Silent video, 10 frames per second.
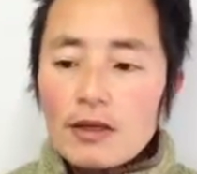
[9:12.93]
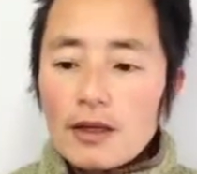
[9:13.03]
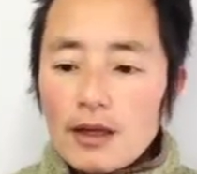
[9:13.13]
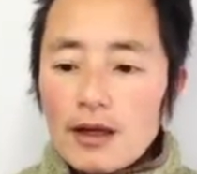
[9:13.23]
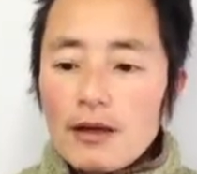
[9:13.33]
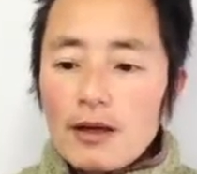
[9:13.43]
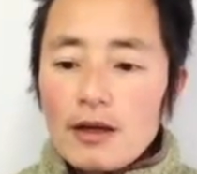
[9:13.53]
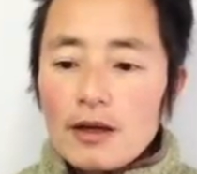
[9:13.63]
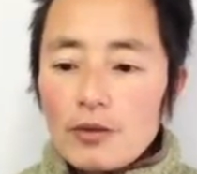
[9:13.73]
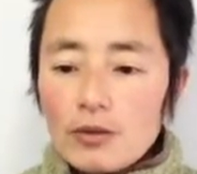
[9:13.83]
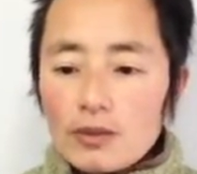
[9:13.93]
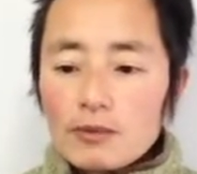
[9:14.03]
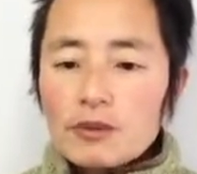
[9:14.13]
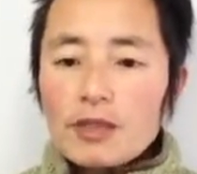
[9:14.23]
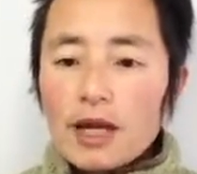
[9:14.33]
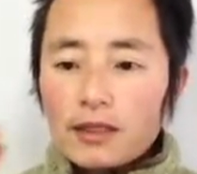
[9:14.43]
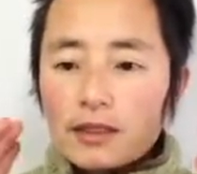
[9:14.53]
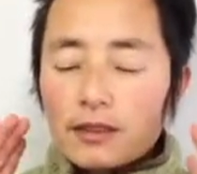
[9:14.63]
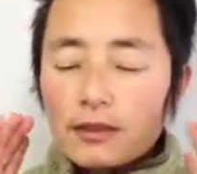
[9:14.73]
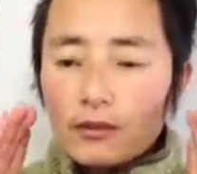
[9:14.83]
だからこう自分が
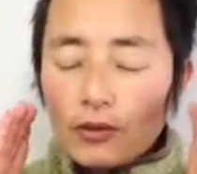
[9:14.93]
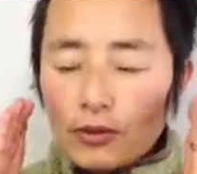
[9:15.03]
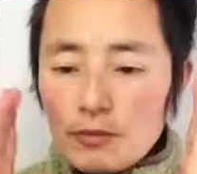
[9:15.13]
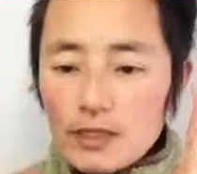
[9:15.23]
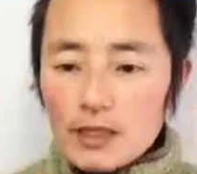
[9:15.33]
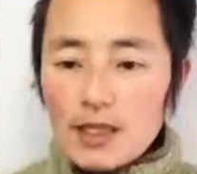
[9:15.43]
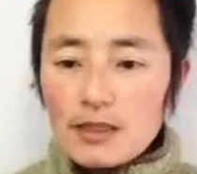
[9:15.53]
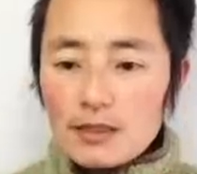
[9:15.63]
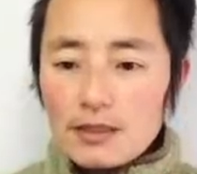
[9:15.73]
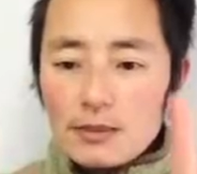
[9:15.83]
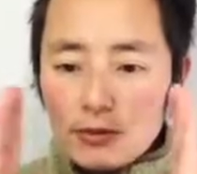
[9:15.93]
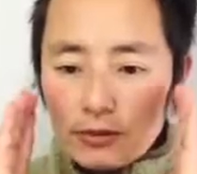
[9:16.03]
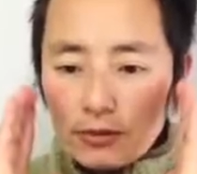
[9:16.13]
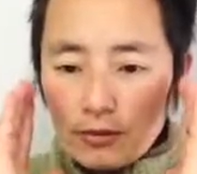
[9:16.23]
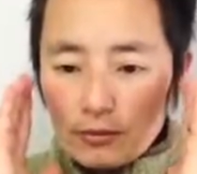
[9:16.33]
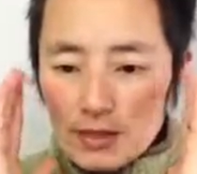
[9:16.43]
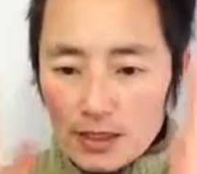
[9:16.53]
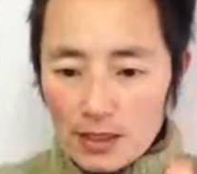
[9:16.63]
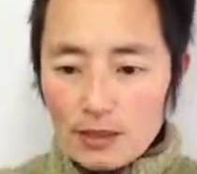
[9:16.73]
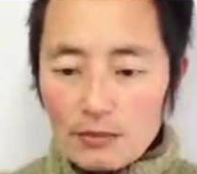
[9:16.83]
この道だ、自分の道
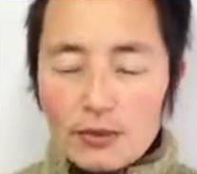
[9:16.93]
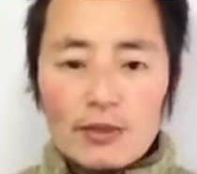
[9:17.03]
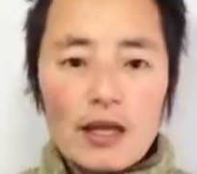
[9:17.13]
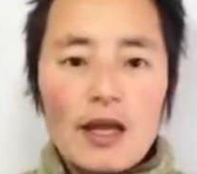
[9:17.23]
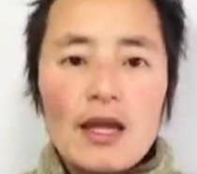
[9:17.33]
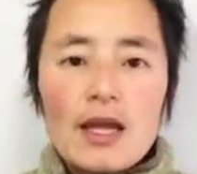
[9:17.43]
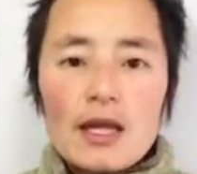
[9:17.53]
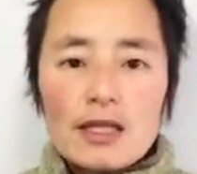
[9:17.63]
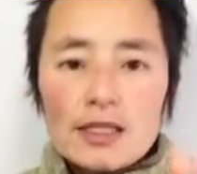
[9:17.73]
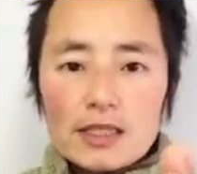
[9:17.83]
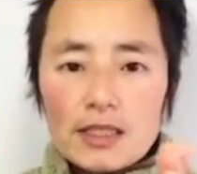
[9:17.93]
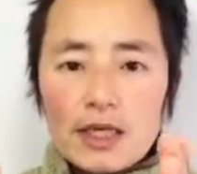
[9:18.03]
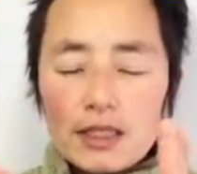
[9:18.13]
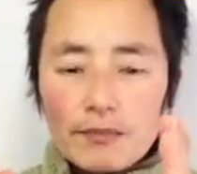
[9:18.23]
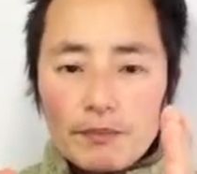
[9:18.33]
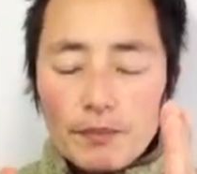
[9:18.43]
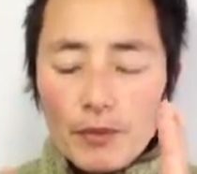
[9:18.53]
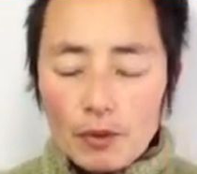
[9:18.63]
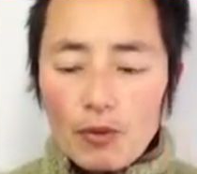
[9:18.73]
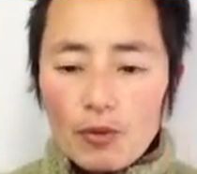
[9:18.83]
だと思ってしっかり
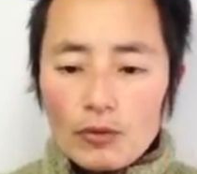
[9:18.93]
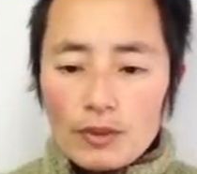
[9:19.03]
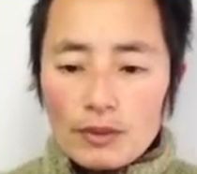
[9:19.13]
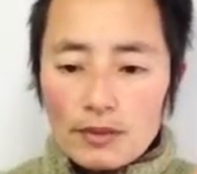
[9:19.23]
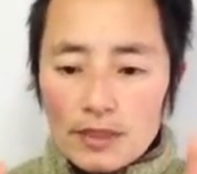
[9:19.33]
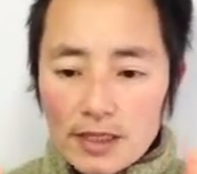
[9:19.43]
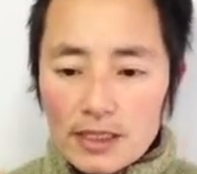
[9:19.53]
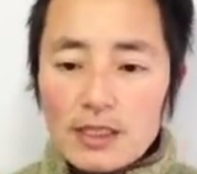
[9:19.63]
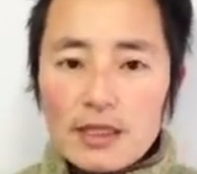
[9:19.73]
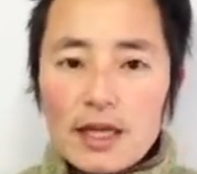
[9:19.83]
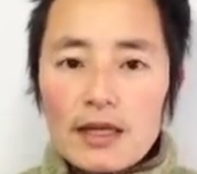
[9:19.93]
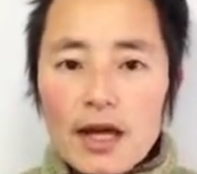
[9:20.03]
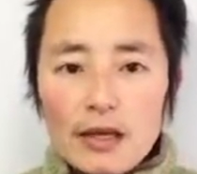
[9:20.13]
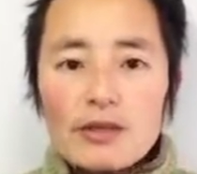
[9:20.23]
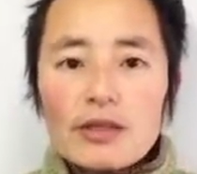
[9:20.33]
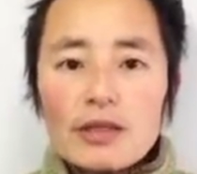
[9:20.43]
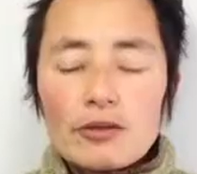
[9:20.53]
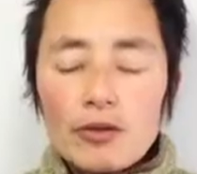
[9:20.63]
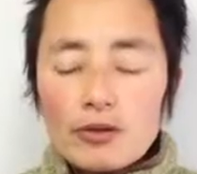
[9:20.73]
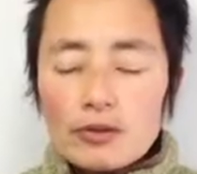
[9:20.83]
こう信じて歩いてい
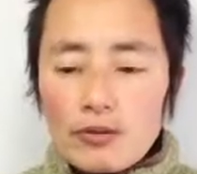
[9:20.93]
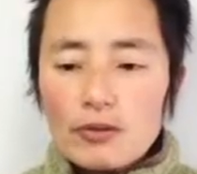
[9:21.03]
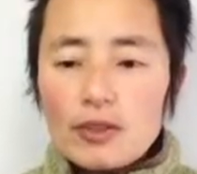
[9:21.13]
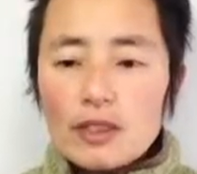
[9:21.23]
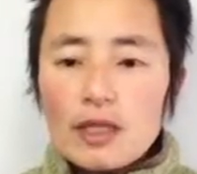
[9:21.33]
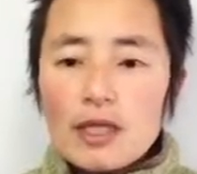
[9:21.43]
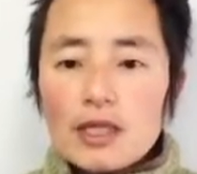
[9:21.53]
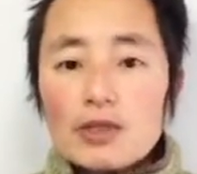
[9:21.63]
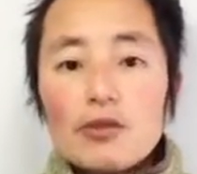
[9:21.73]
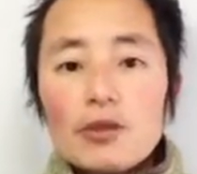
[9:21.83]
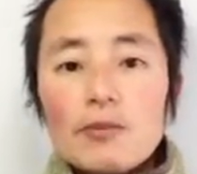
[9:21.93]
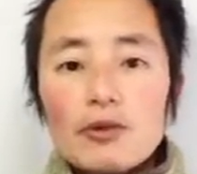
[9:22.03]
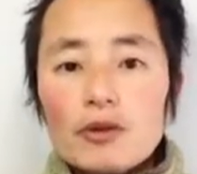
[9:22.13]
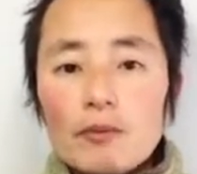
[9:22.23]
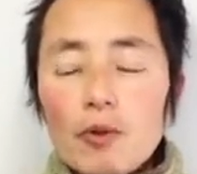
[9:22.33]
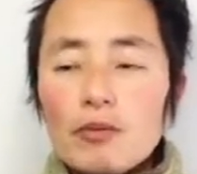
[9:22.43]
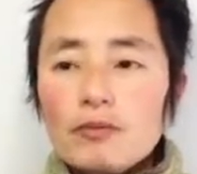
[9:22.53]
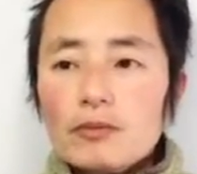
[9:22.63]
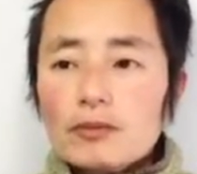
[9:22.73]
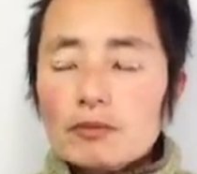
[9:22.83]
ると、そこに必要なものってポン
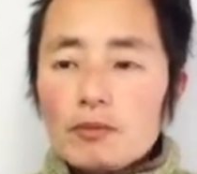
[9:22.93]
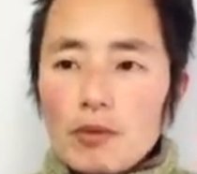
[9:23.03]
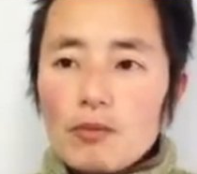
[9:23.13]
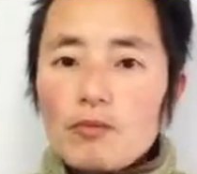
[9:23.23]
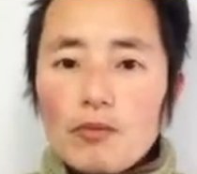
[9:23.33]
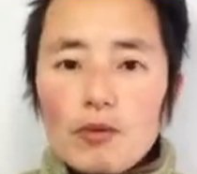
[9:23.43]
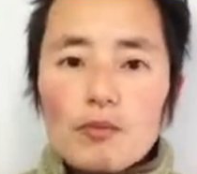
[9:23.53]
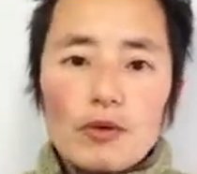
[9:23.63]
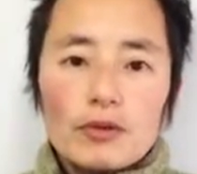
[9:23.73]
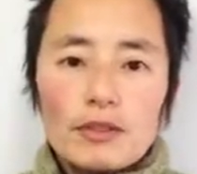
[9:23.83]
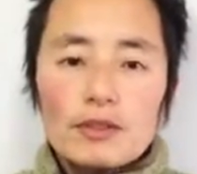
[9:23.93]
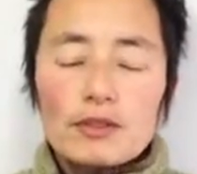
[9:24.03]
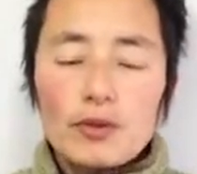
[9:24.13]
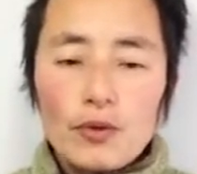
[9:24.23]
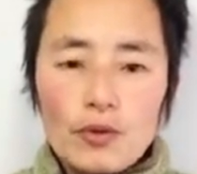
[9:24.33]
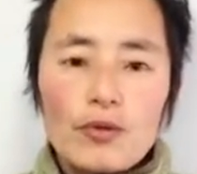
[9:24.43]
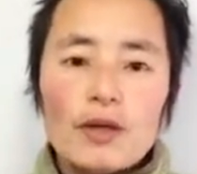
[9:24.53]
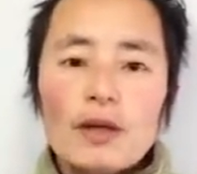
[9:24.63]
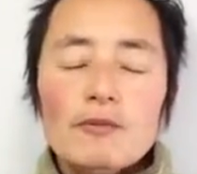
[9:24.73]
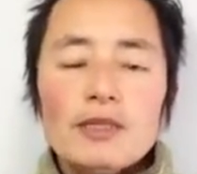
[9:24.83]
ポンポンポンって、情報
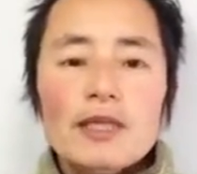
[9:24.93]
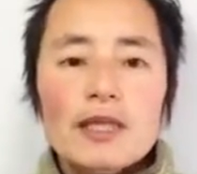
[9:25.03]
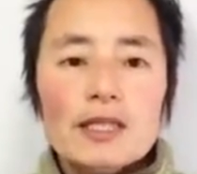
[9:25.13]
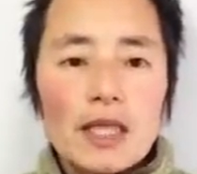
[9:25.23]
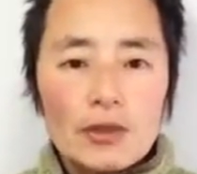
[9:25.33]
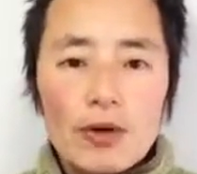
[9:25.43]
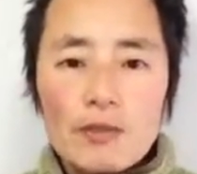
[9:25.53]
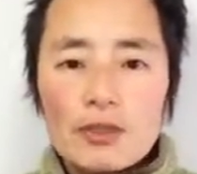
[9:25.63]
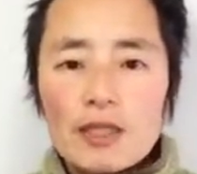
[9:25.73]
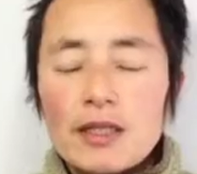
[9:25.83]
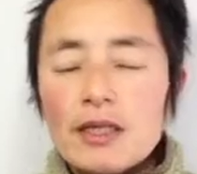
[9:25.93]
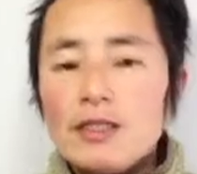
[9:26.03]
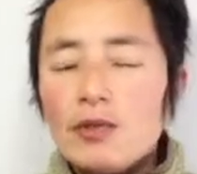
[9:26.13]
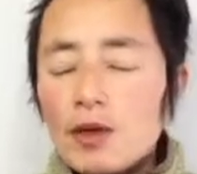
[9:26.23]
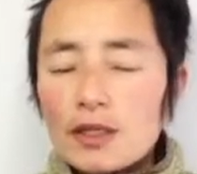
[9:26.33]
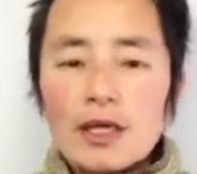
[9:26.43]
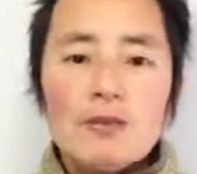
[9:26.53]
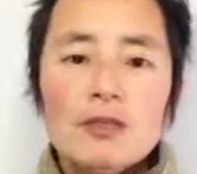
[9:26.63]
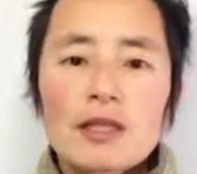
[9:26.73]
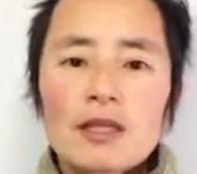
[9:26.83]
かもしれないし、人かもしれないし、お金
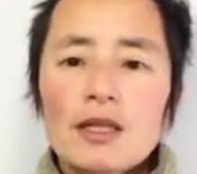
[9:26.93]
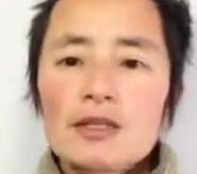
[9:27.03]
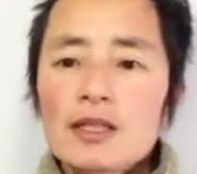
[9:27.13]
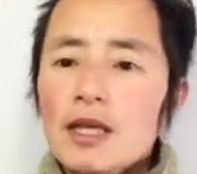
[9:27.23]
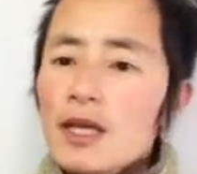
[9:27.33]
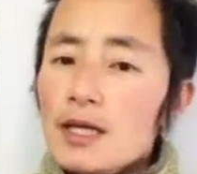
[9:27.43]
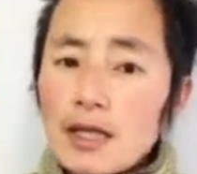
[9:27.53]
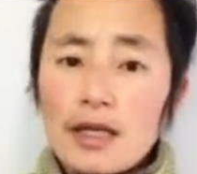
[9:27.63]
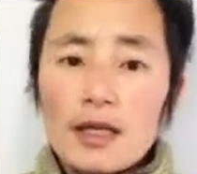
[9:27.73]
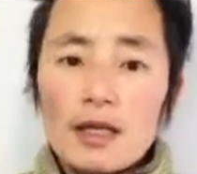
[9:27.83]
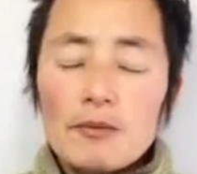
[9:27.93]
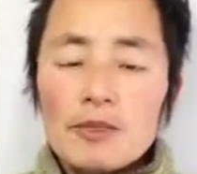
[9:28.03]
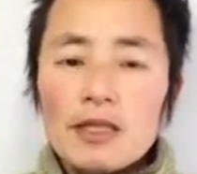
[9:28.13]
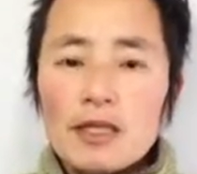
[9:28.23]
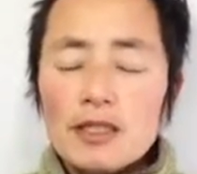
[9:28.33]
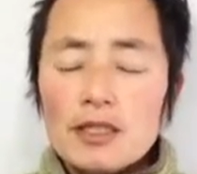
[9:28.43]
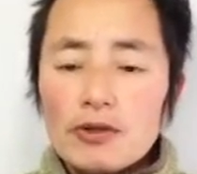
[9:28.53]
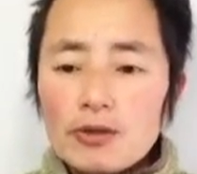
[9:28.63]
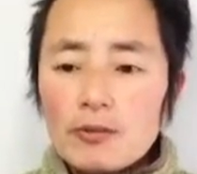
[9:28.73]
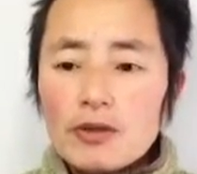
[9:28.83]
かもしれないし、経験かもしれないし、い
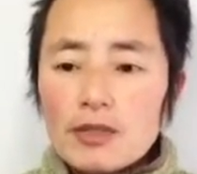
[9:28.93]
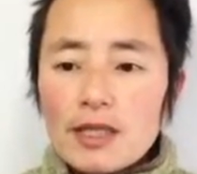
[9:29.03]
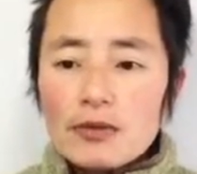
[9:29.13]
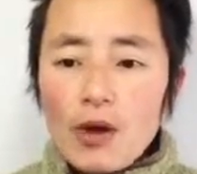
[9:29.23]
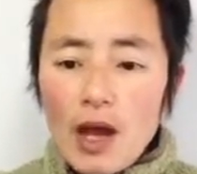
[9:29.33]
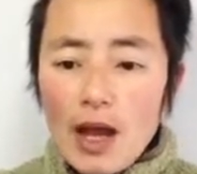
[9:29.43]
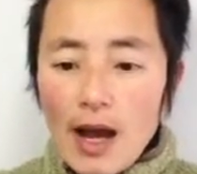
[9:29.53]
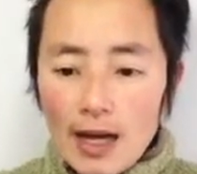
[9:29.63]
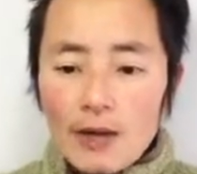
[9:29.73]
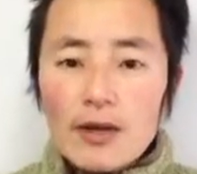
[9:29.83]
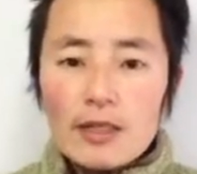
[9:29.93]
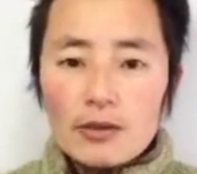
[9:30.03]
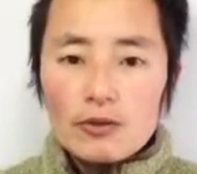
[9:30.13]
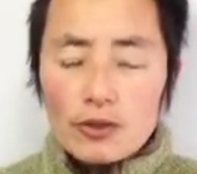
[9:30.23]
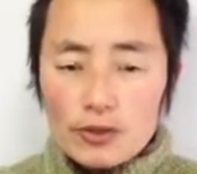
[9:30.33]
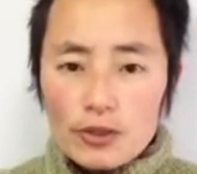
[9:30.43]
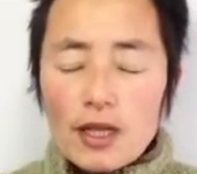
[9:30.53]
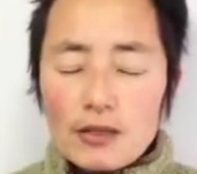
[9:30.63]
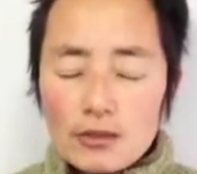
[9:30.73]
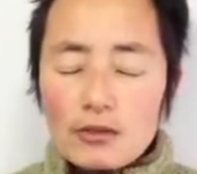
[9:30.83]
ろんなものがちゃんと現れてくる、
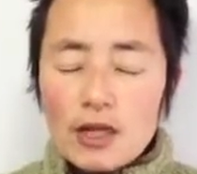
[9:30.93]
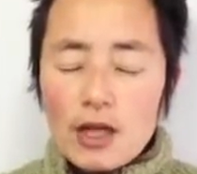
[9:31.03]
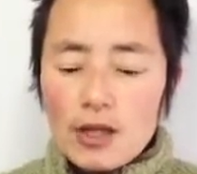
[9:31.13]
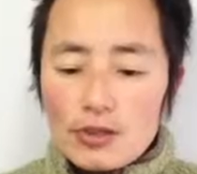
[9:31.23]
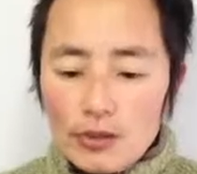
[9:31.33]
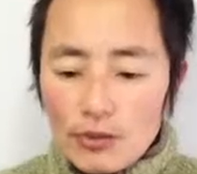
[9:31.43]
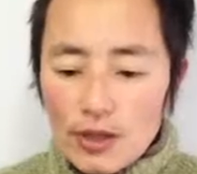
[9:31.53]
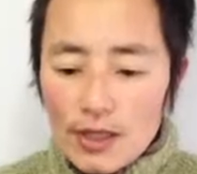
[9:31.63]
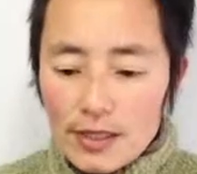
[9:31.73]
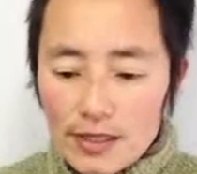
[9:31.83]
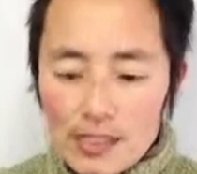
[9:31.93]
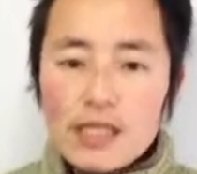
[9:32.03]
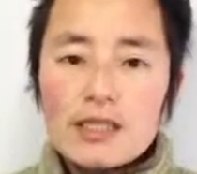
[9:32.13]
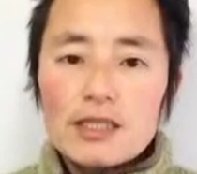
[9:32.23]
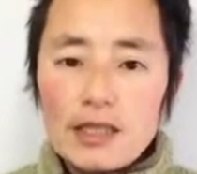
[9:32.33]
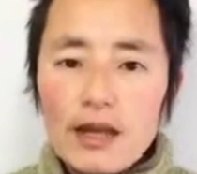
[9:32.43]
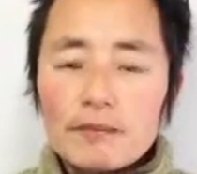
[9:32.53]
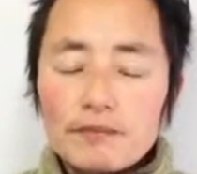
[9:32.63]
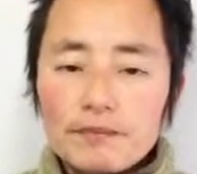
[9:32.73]
出現する。それを信じて、